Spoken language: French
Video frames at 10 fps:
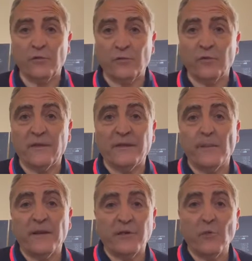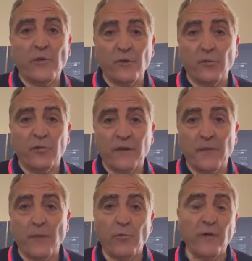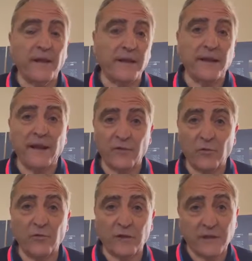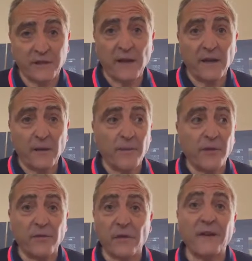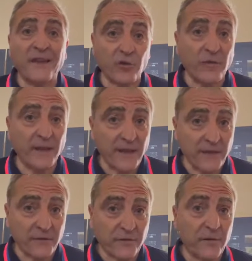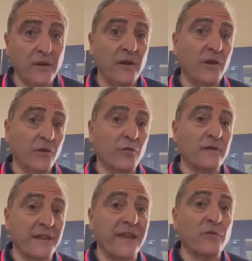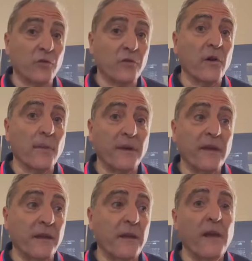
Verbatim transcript: tout ce qui s'est passé au moment du procès Papon et la déclaration de Jacques Chirac en 1995. Donc c'est 14 ans après